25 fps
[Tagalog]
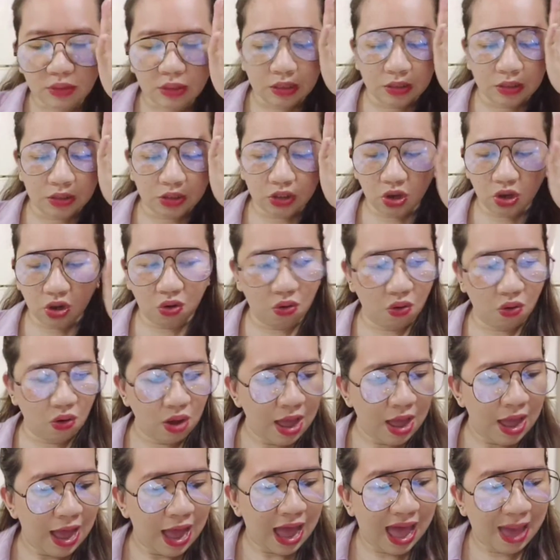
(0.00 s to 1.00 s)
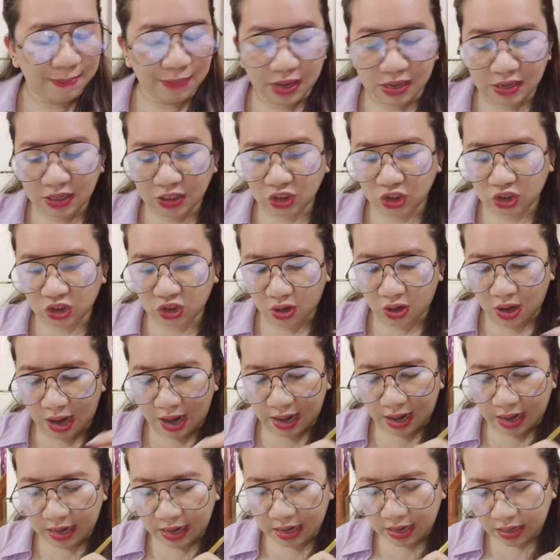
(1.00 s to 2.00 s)
So, I'm gonna
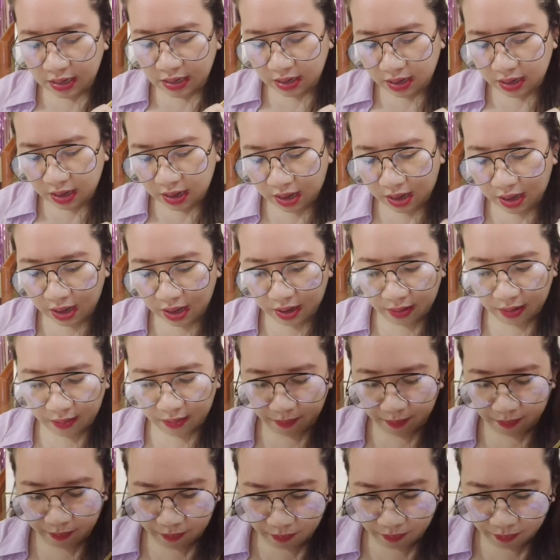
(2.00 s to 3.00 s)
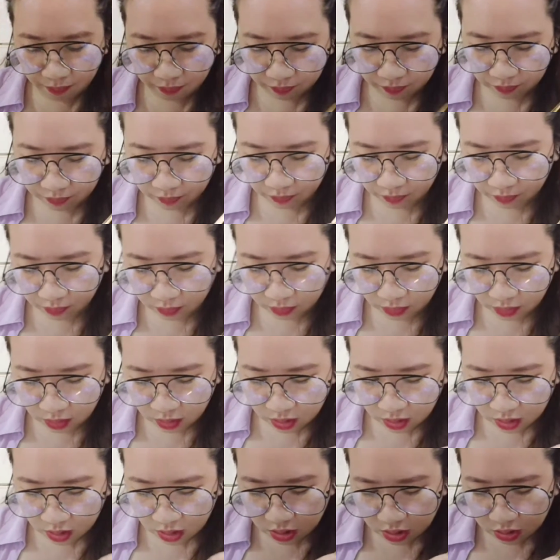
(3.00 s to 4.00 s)
try um,
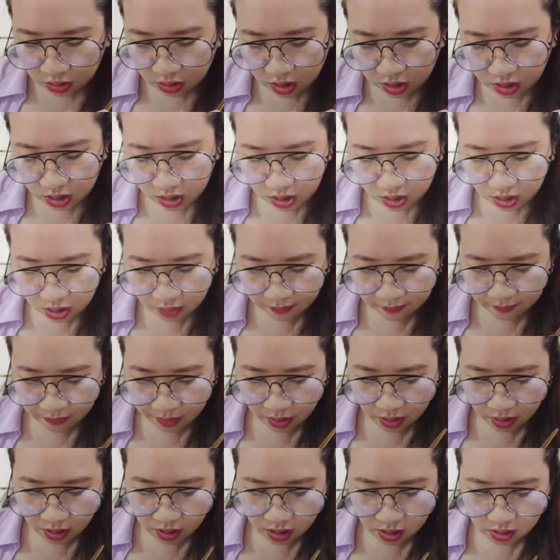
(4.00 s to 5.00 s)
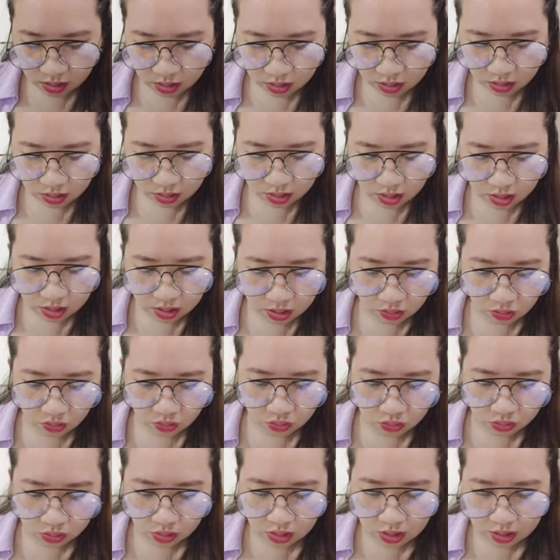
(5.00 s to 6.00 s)
tinhing apart kanin
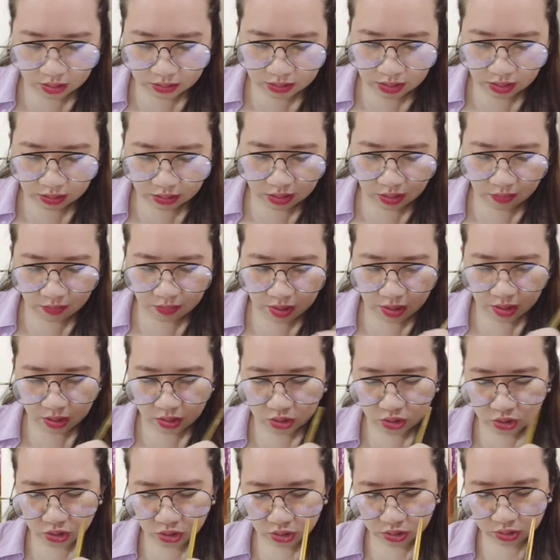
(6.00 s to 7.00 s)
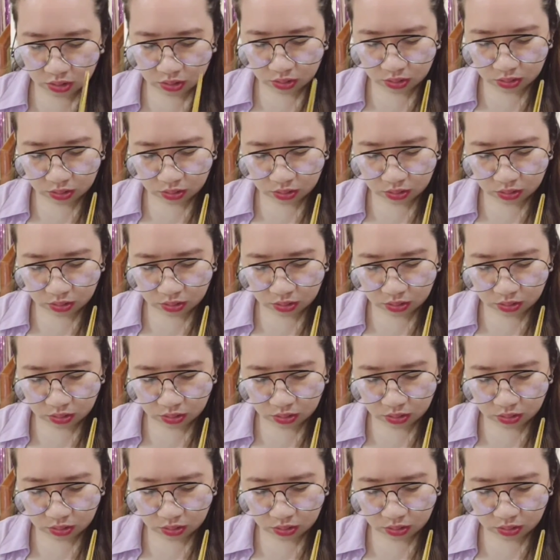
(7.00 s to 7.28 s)
unod lang sa tabesh.